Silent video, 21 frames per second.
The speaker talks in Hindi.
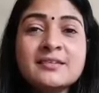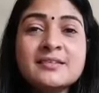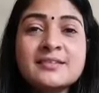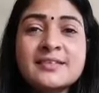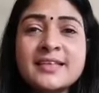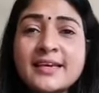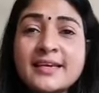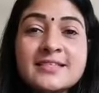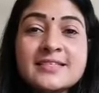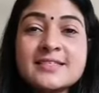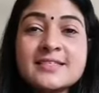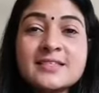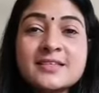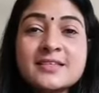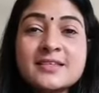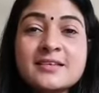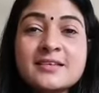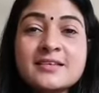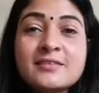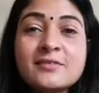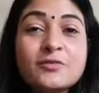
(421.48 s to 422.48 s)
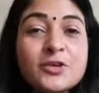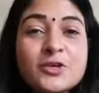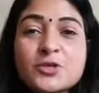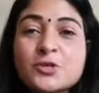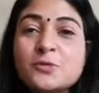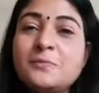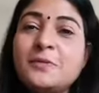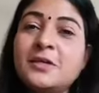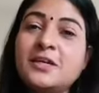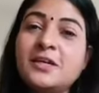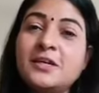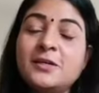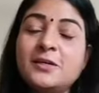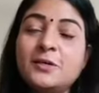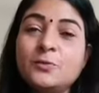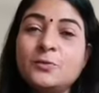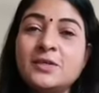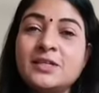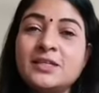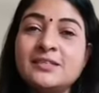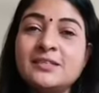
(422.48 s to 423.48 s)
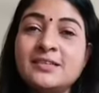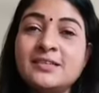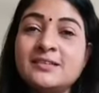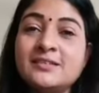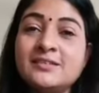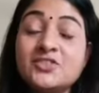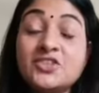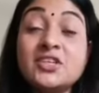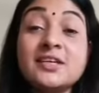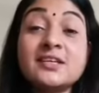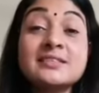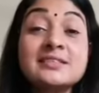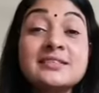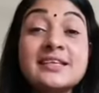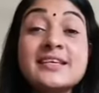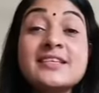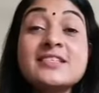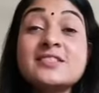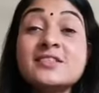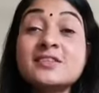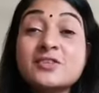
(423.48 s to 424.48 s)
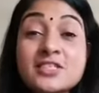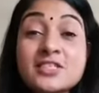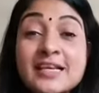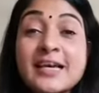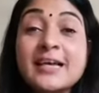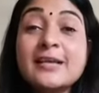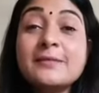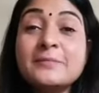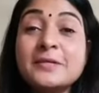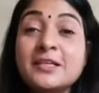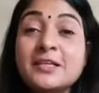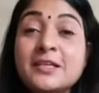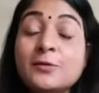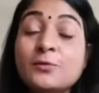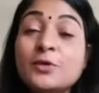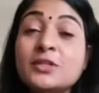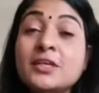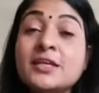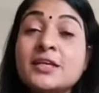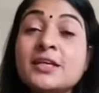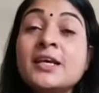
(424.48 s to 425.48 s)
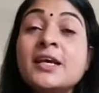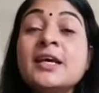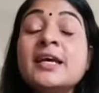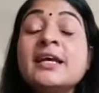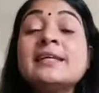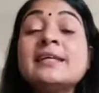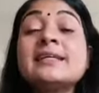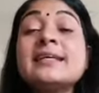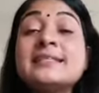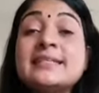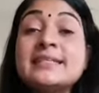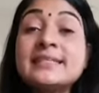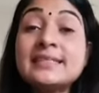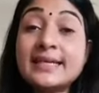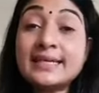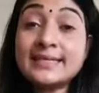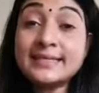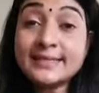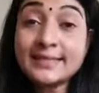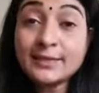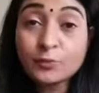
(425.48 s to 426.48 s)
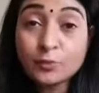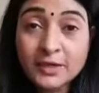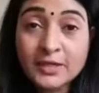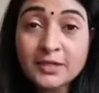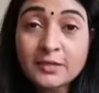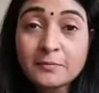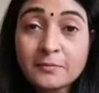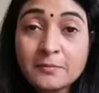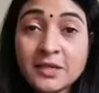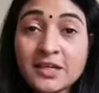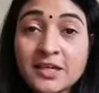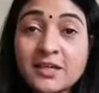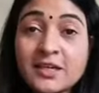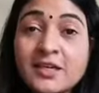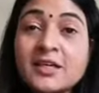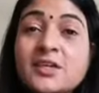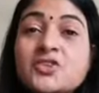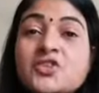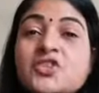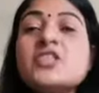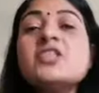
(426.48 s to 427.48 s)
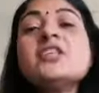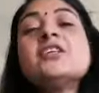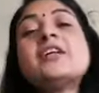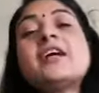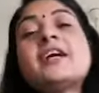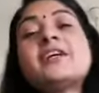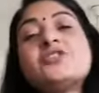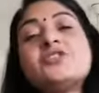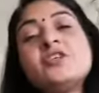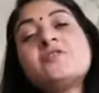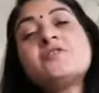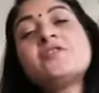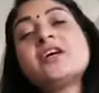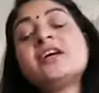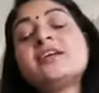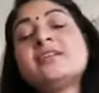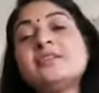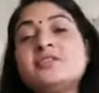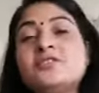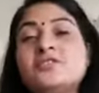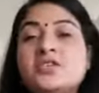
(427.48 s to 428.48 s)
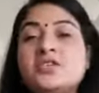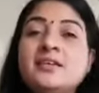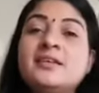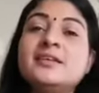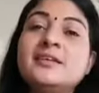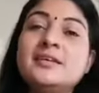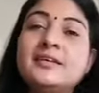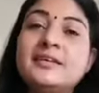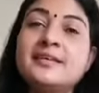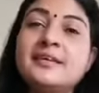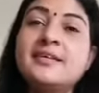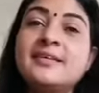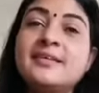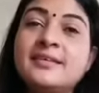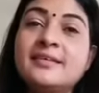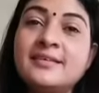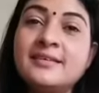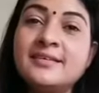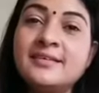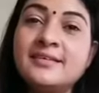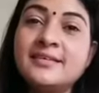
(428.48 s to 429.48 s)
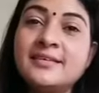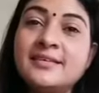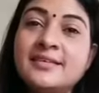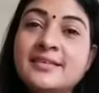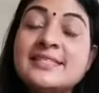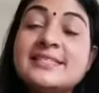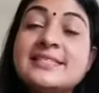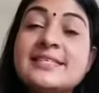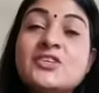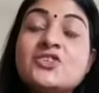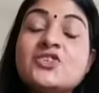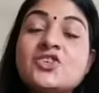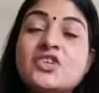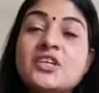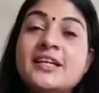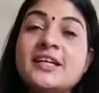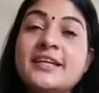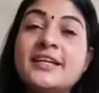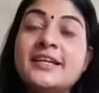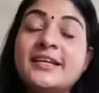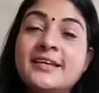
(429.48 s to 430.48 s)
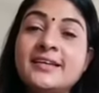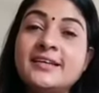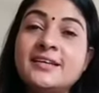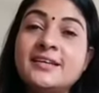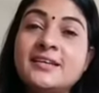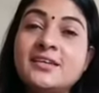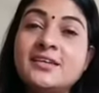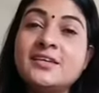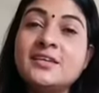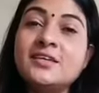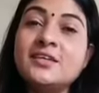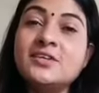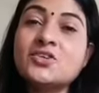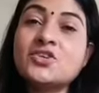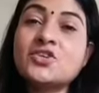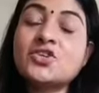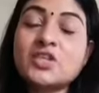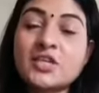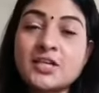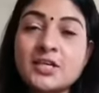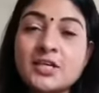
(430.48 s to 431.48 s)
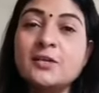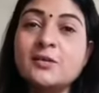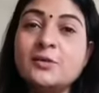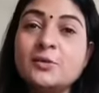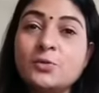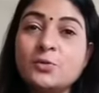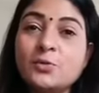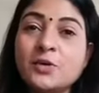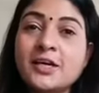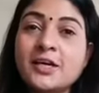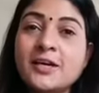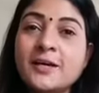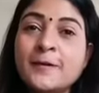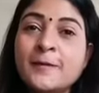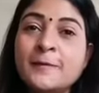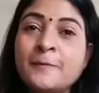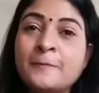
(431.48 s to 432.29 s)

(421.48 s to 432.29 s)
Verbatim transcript: तेईस वर्ष भी नहीं हुए थे जी हाँ तेईस साल भी नहीं हुए थे 1991 में श्री राजीव गांधी जी इस देश के लिए शहीद हो गए